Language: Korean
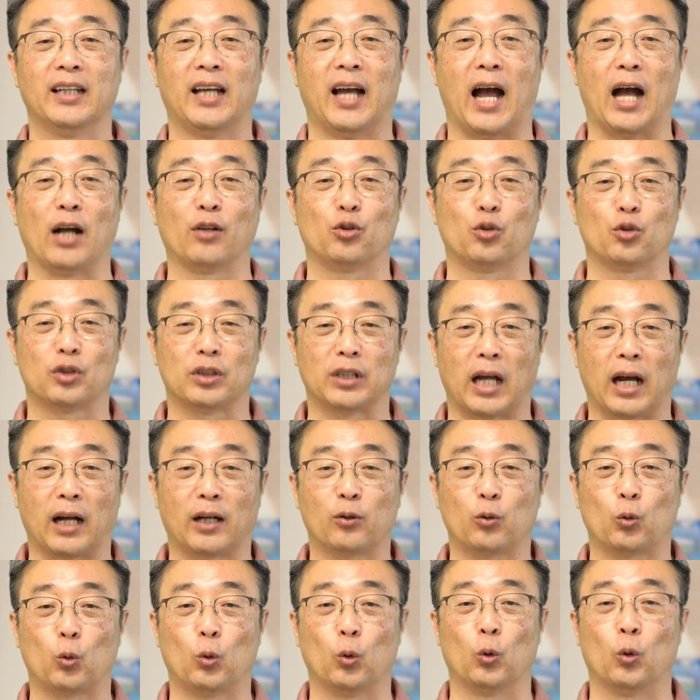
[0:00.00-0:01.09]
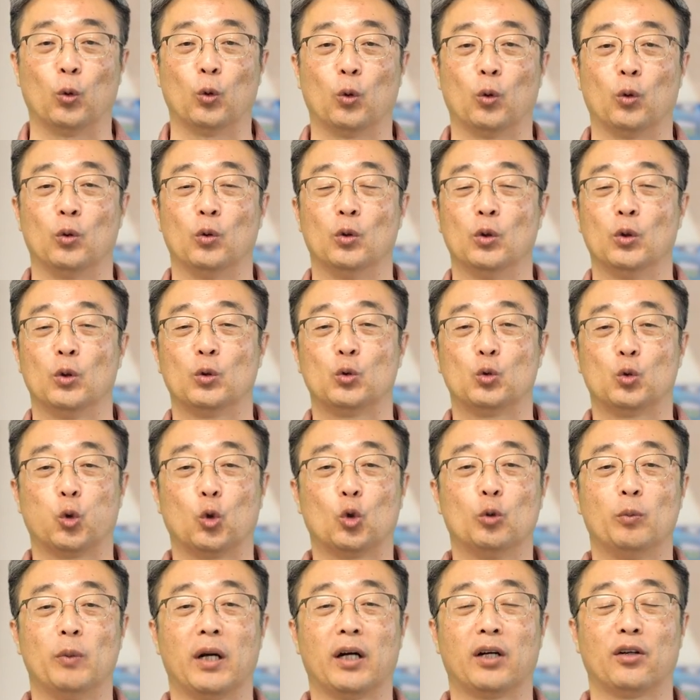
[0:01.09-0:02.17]
아주 작고
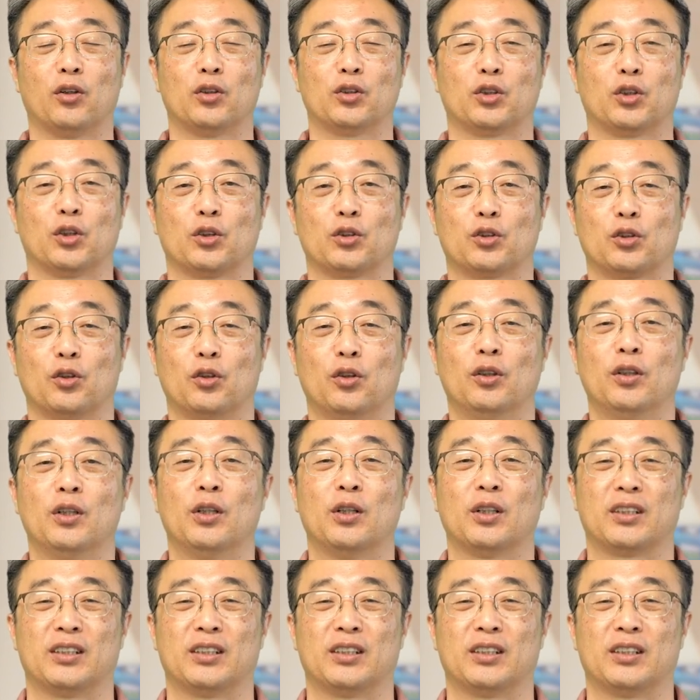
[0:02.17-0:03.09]
조그만 것이어서